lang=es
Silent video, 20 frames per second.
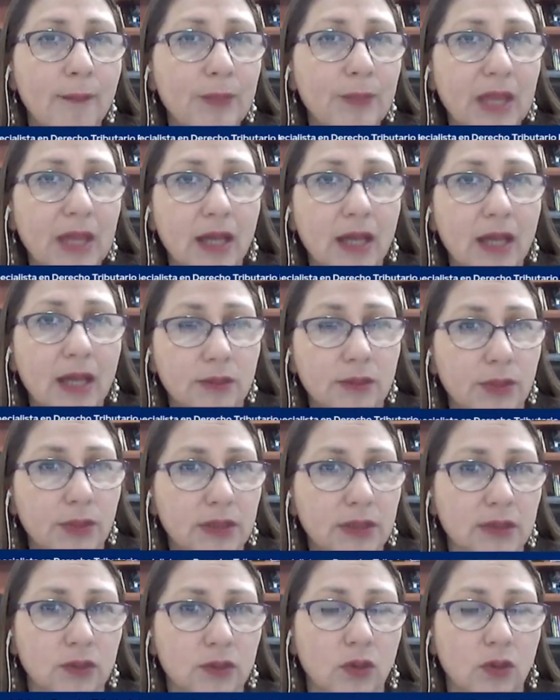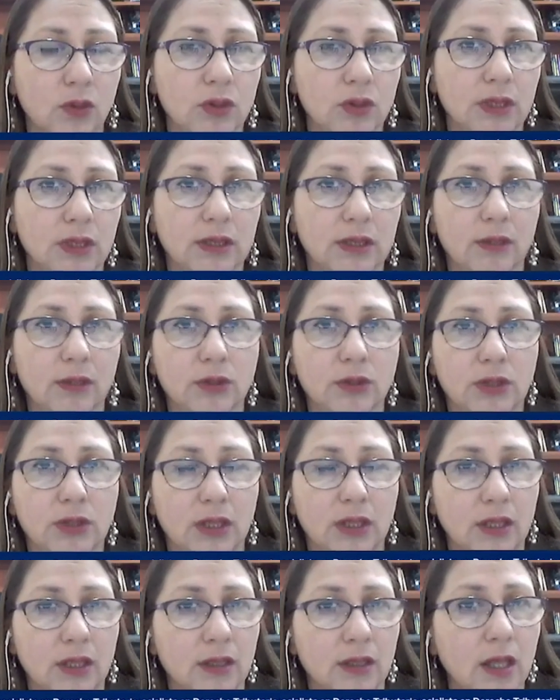a las empresas cuyos activos
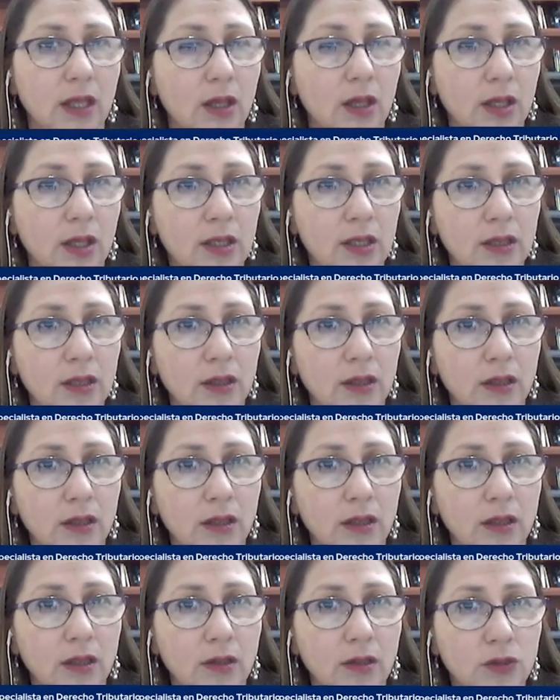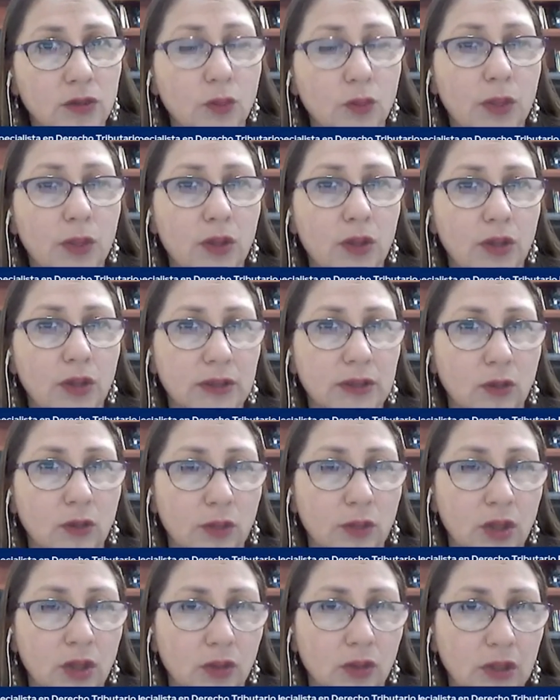tenían y, superiores a un
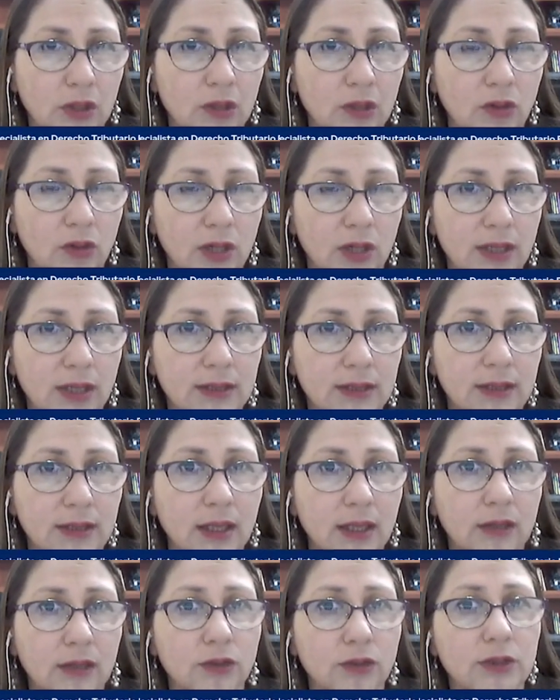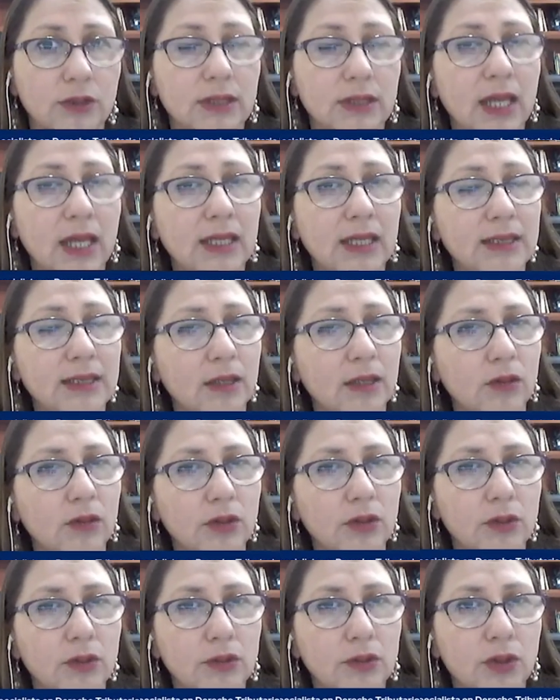millón de dólares. Entonces, hay esa
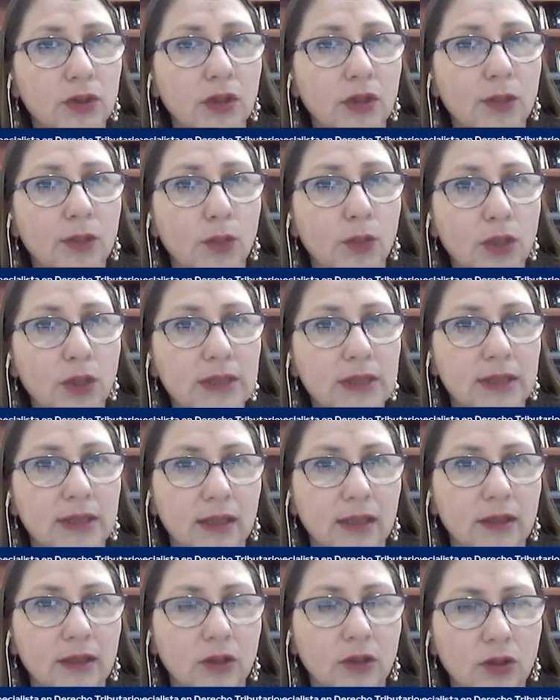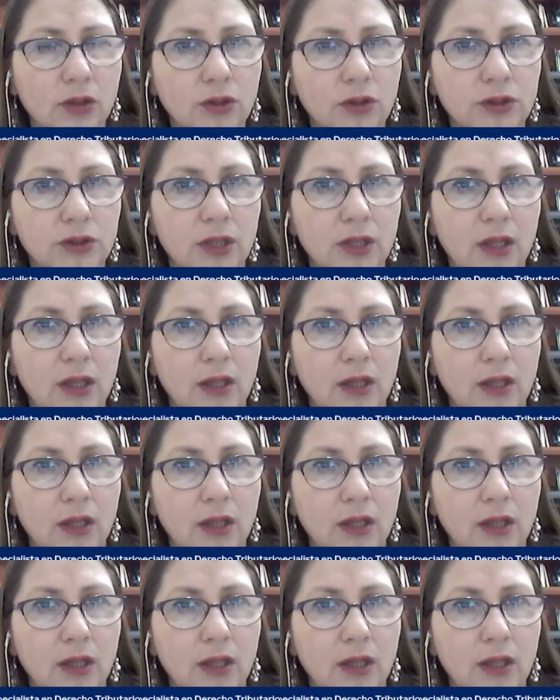contribución que puede ser de todos.